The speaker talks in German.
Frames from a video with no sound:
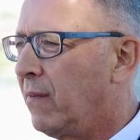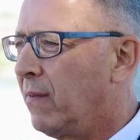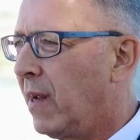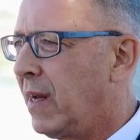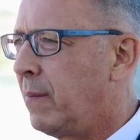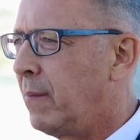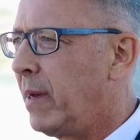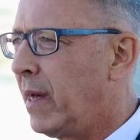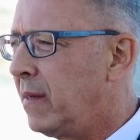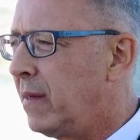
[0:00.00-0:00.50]
weil
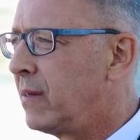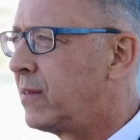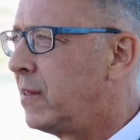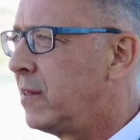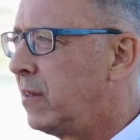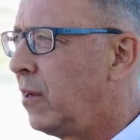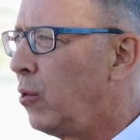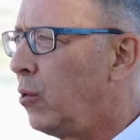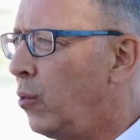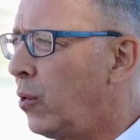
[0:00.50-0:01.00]
am Ende
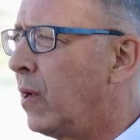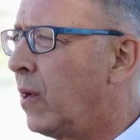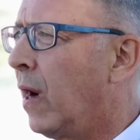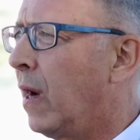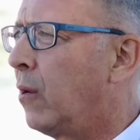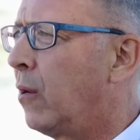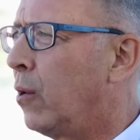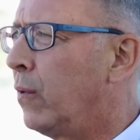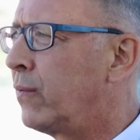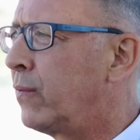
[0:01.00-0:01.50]
sind die Lügen
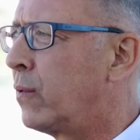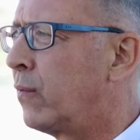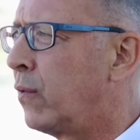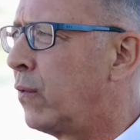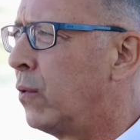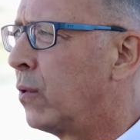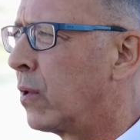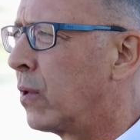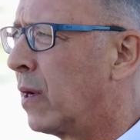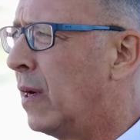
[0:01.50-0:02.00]
alle
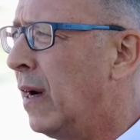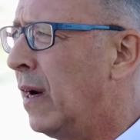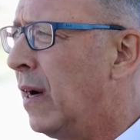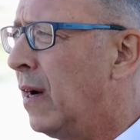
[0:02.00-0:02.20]
aufgeflogen.